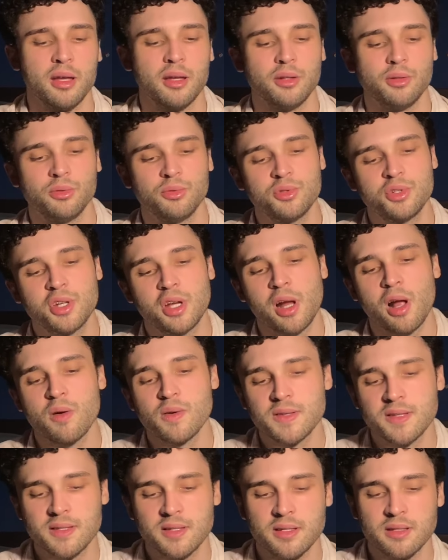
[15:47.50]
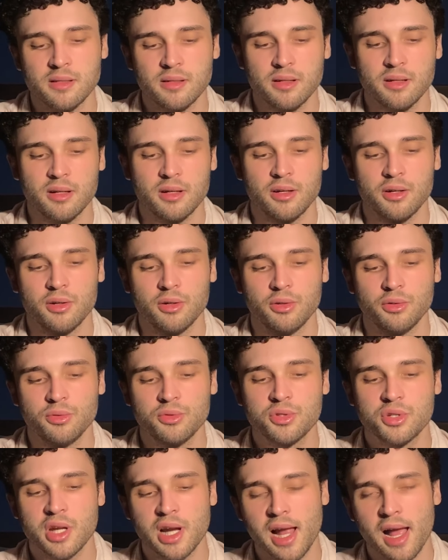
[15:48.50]
No geral, assim,
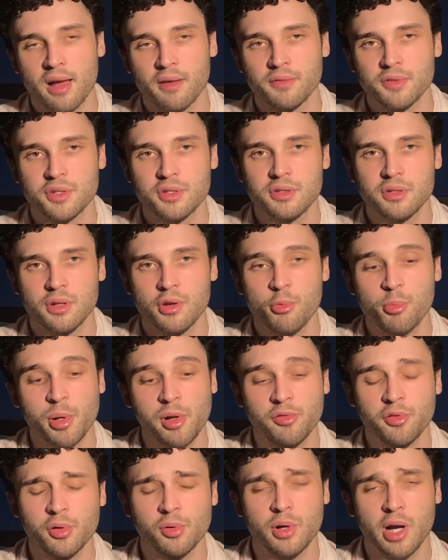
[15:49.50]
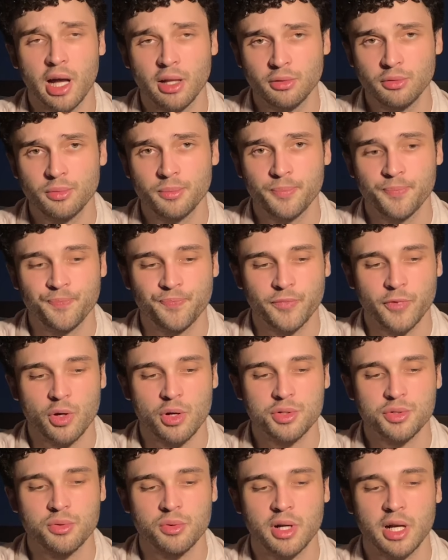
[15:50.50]
nos graves, eu prefiro o Cato. Eu
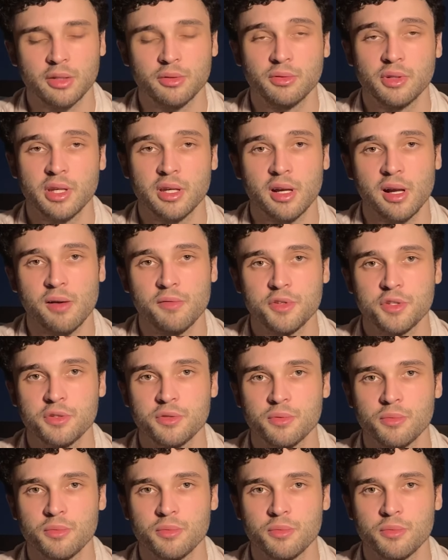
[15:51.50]
acho que o Cato tem graves